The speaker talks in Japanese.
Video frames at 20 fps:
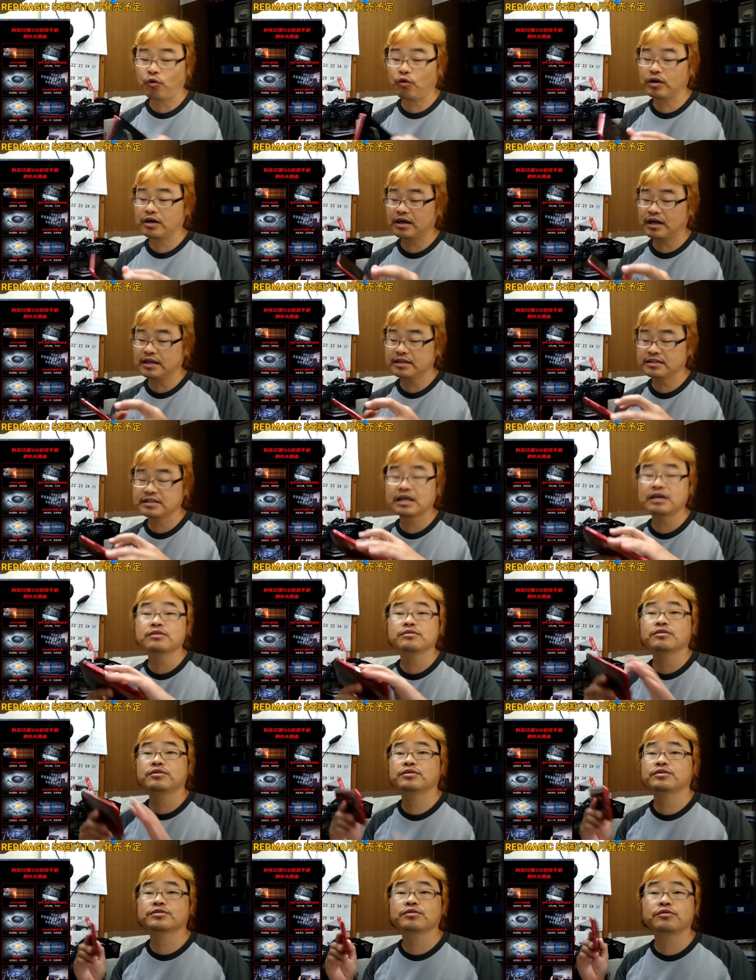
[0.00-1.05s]
特化してい
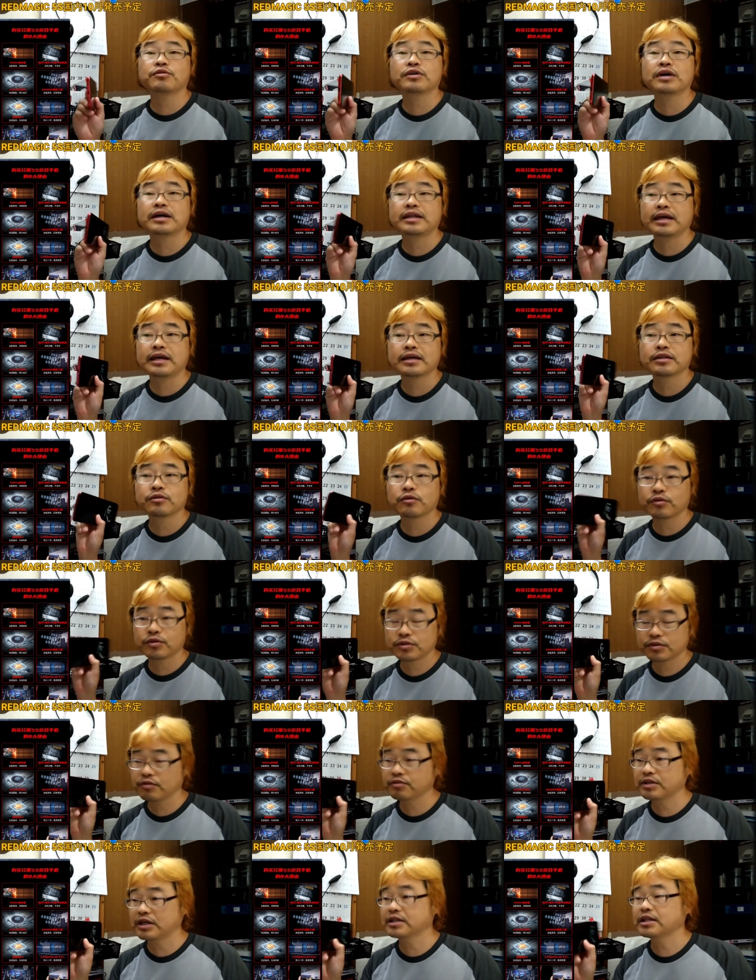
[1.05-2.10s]
るというところがね、
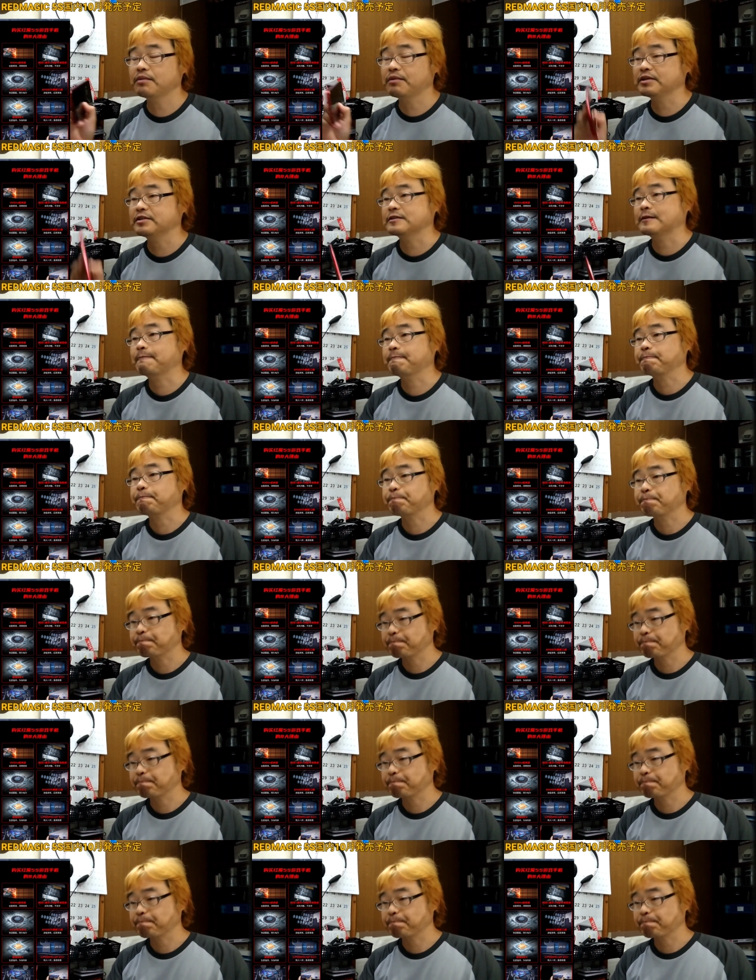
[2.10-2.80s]
特徴になってます。